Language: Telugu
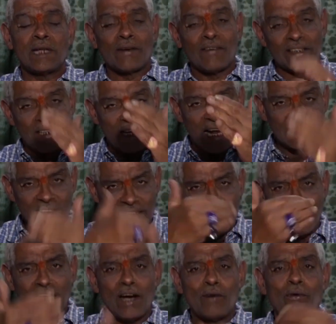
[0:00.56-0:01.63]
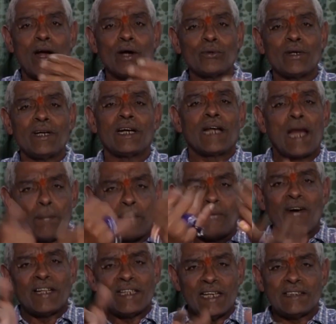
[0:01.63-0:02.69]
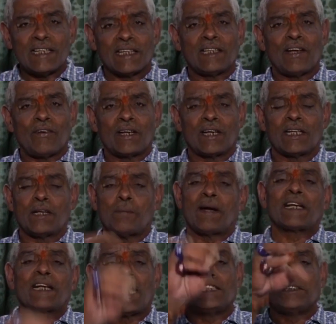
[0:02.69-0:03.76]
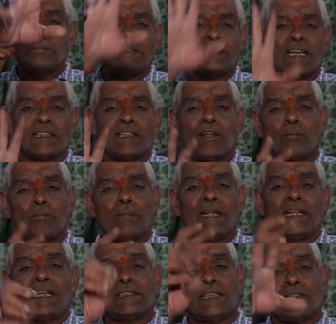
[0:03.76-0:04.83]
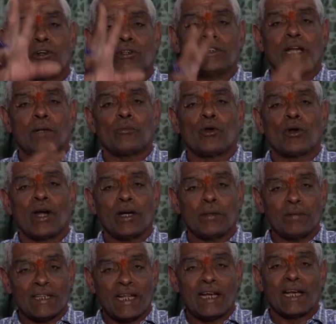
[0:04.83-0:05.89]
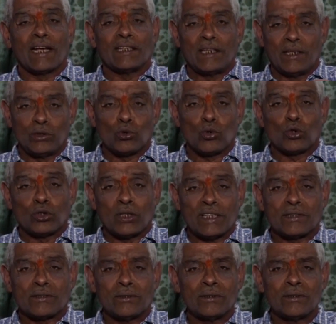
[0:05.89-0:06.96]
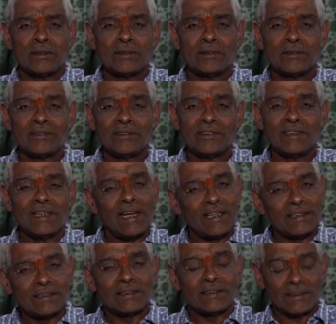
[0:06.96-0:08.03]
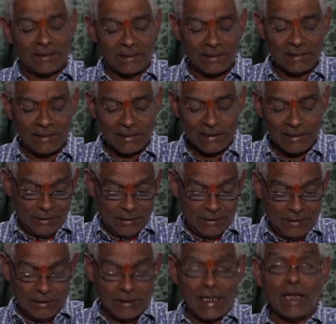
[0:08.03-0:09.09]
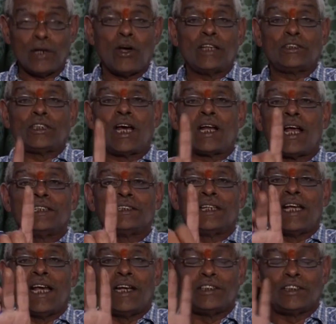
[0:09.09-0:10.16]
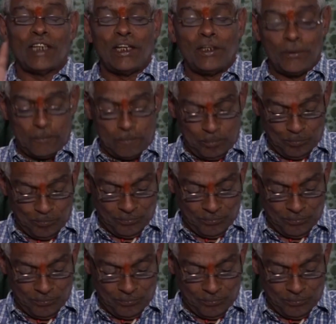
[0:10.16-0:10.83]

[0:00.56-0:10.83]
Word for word: తర్వాత రాజకీయంగా వాడుకుని ఇట్లా అపవాది వేసేద్దామని కదా బట్టకాల్చి మీసేద్దాం మీద వేసేద్దాం జగన్మోహన్ రెడ్డి మీద అనే కదా నీ దురుద్దేశం ఎస్ నేను హత్యా రాజకీయాలు చేయను